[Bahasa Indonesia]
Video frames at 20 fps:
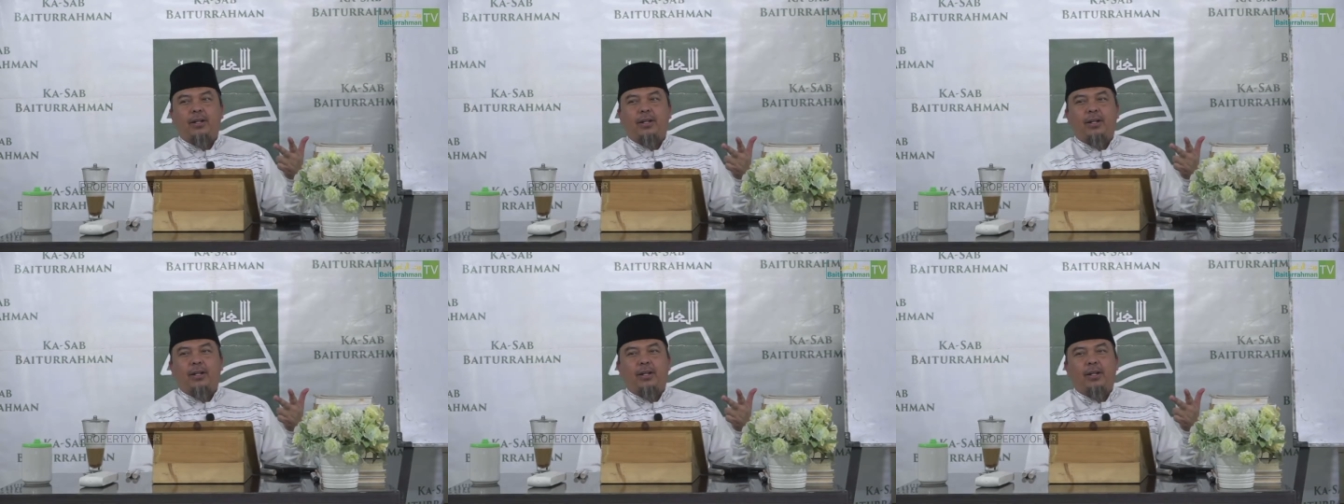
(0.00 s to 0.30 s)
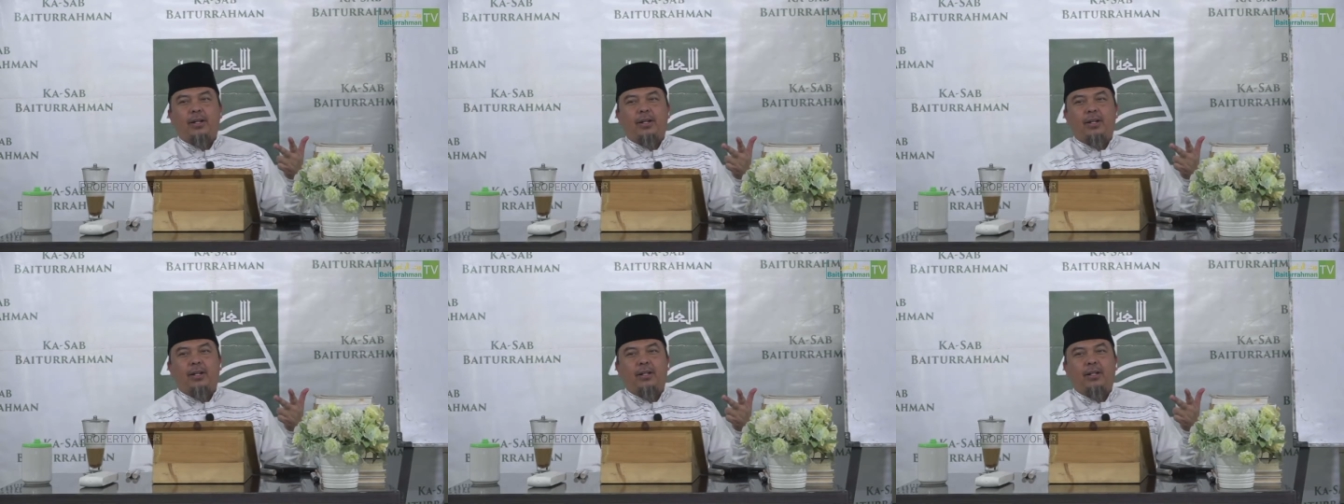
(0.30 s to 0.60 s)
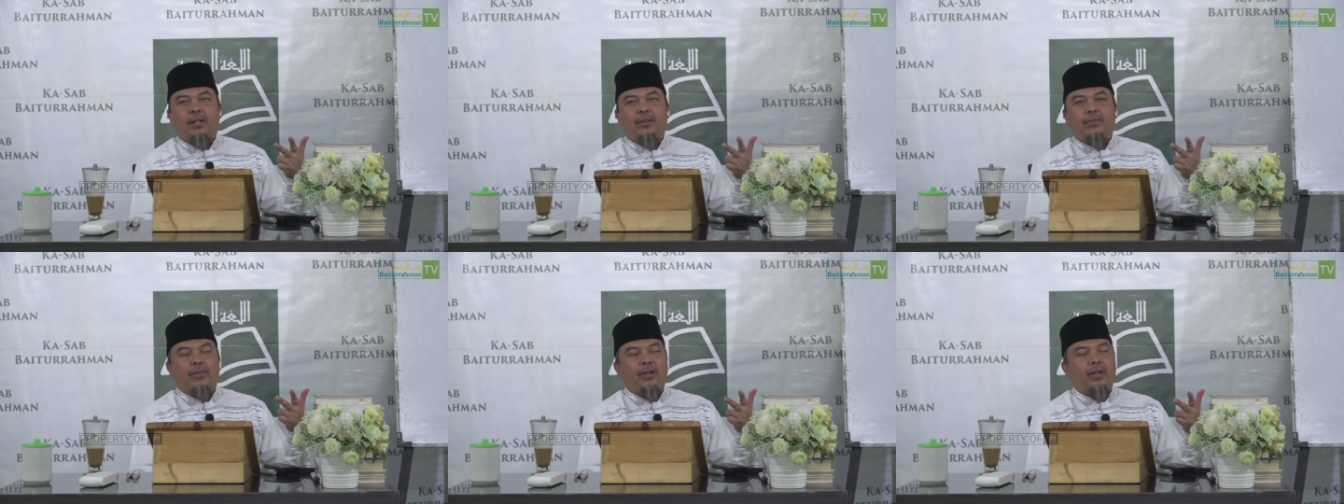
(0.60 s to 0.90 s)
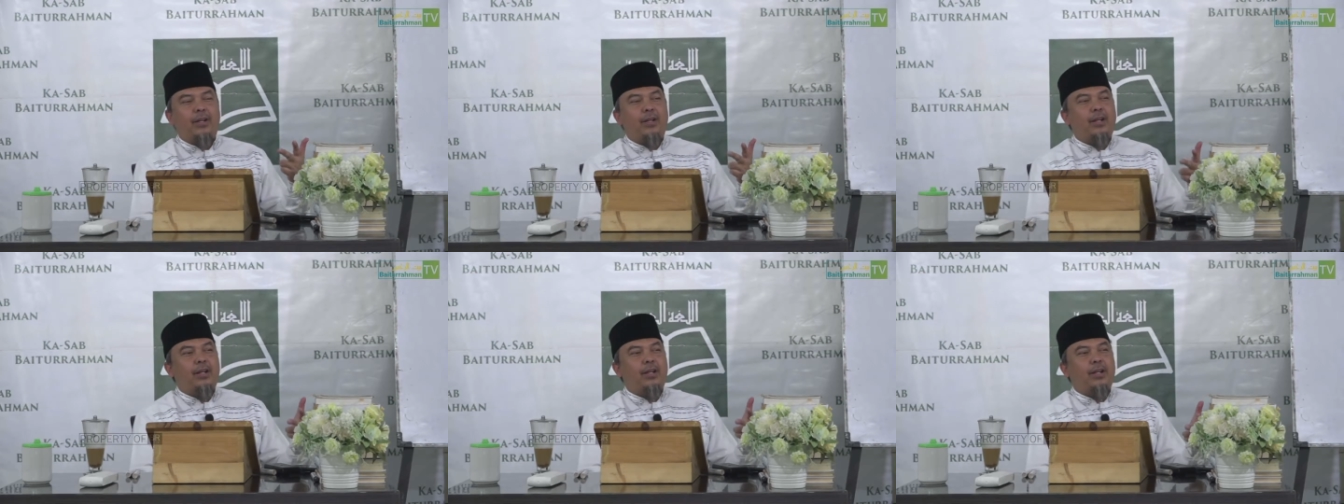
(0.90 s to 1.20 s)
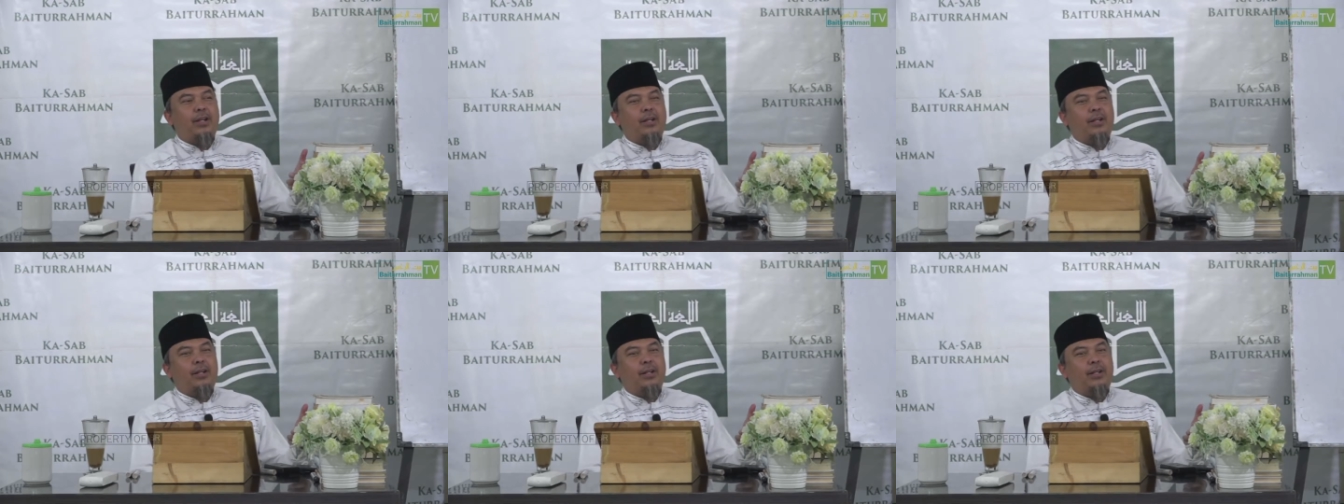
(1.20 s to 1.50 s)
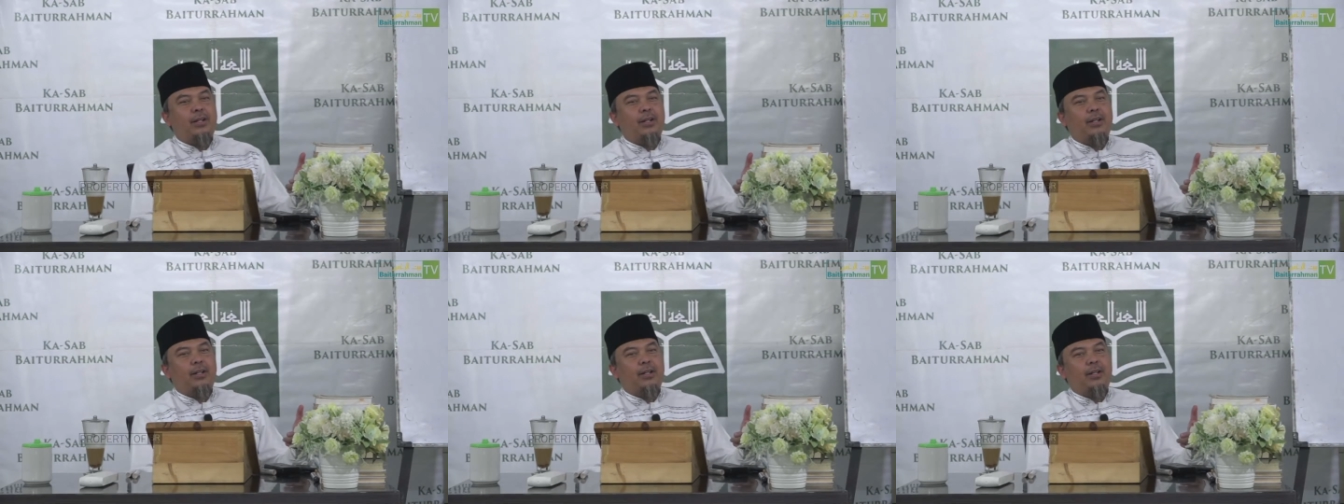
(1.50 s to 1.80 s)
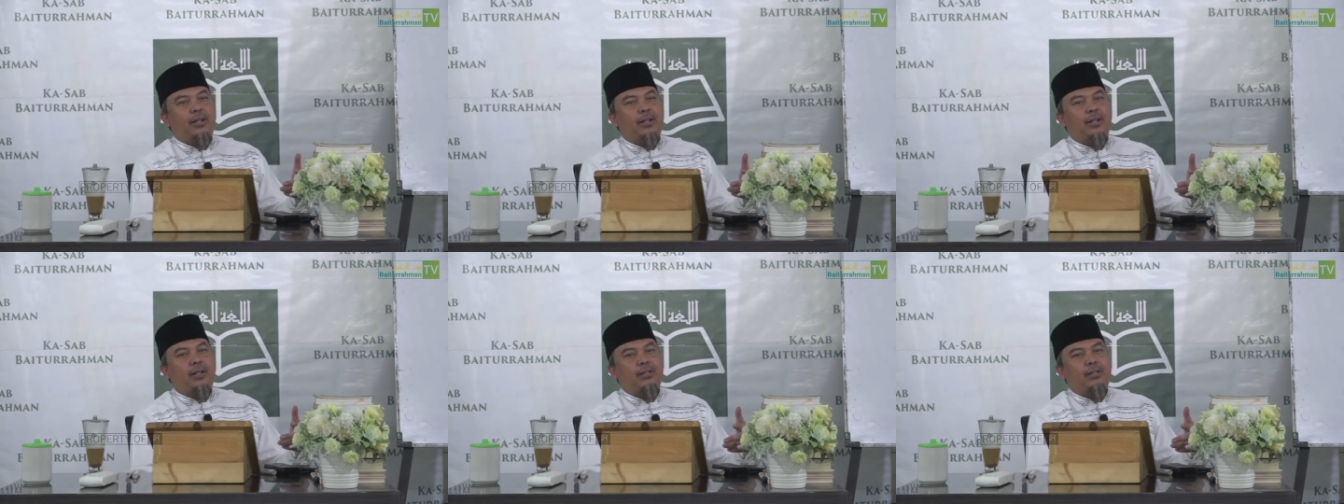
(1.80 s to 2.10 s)
Nah, tapi ada
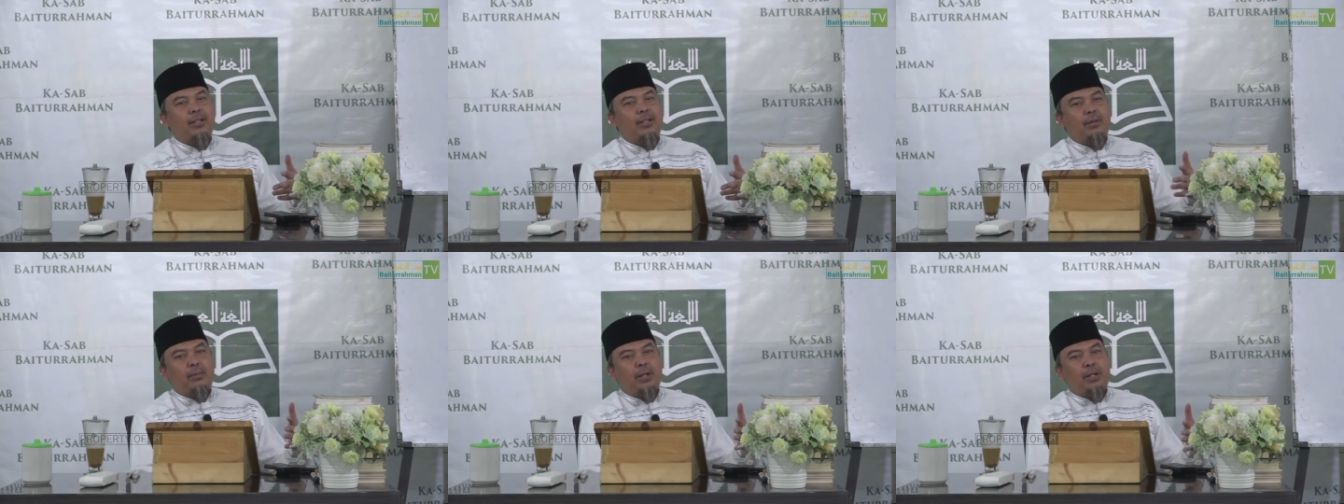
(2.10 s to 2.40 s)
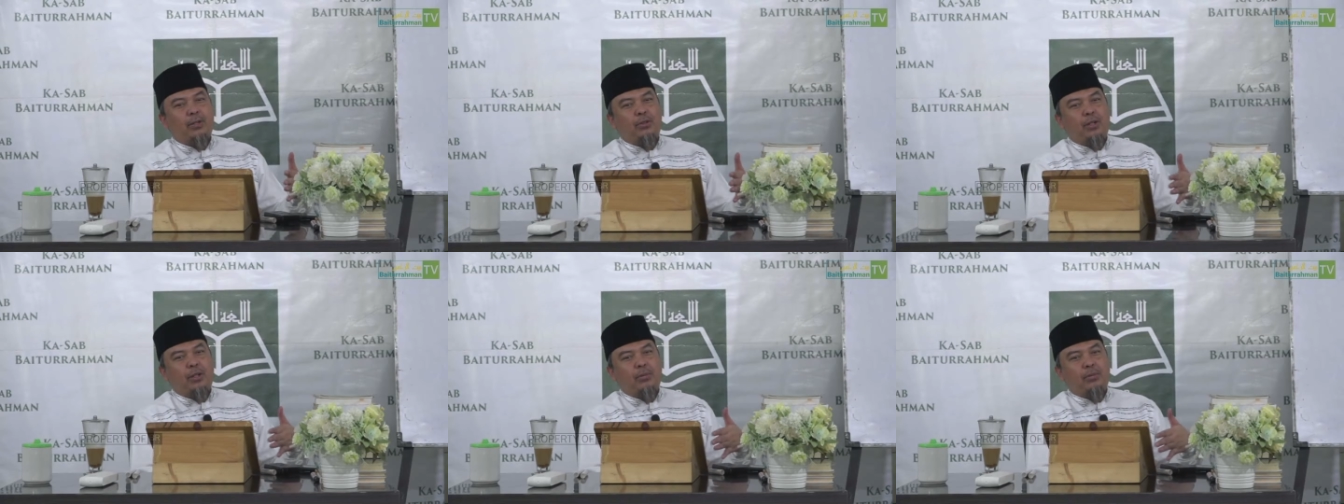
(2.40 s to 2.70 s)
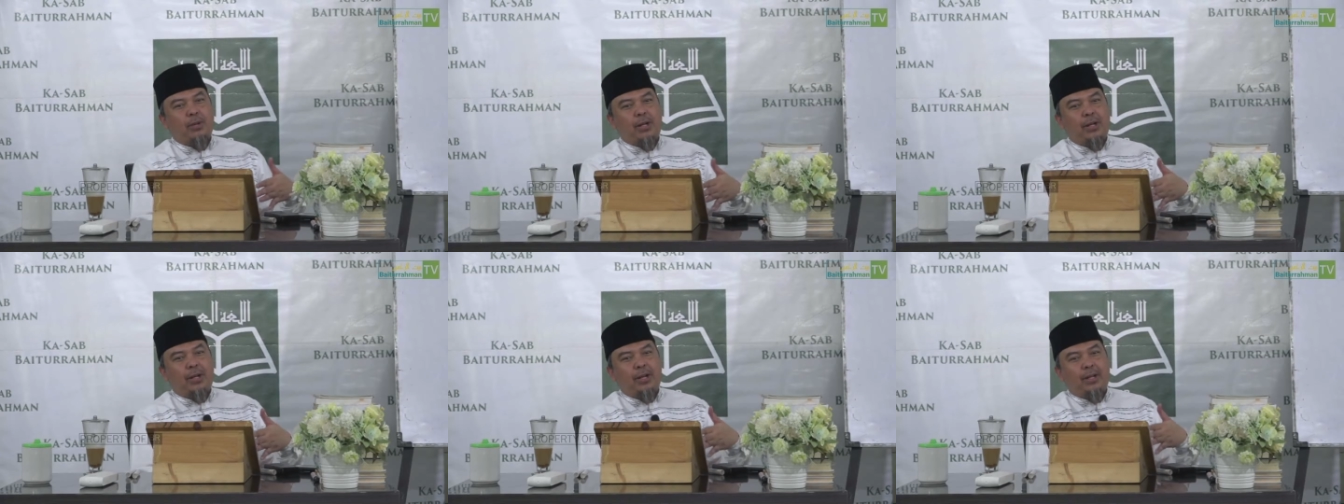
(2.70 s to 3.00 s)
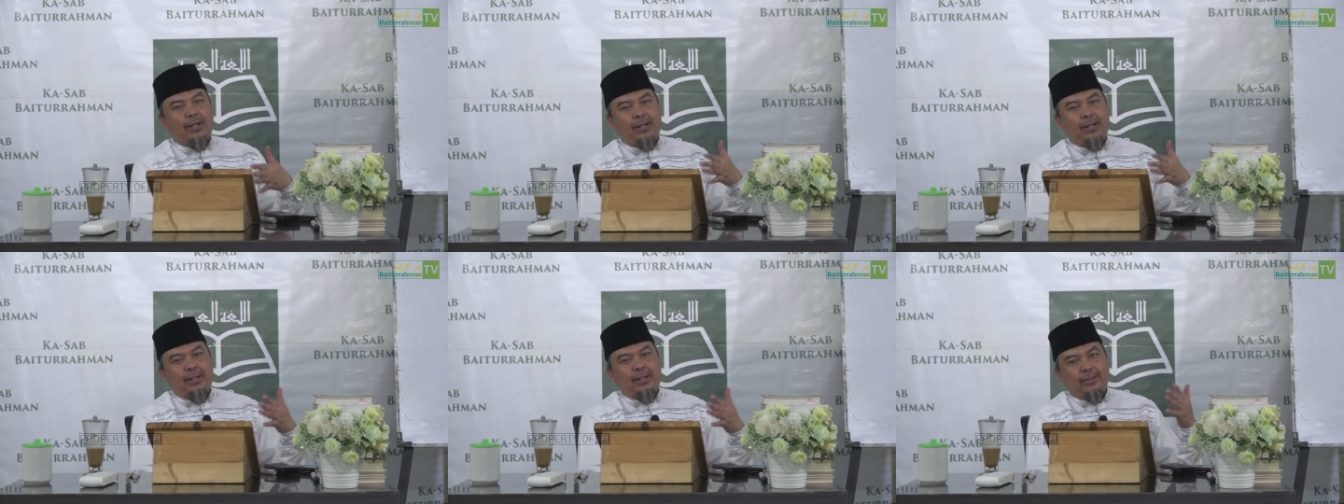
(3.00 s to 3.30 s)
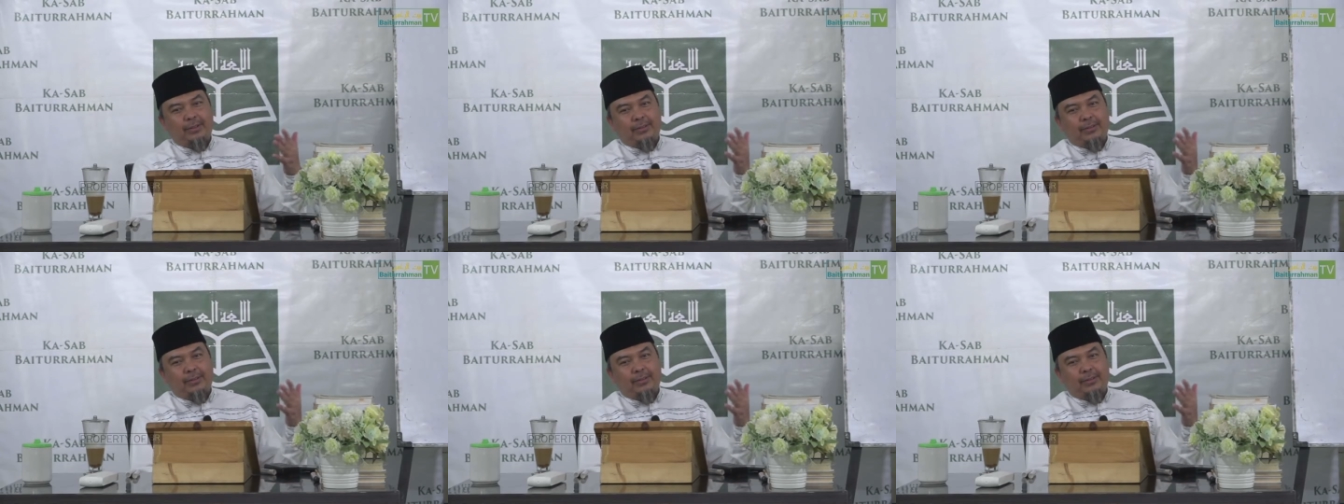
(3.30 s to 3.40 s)
e, jama itu dibagi lagi,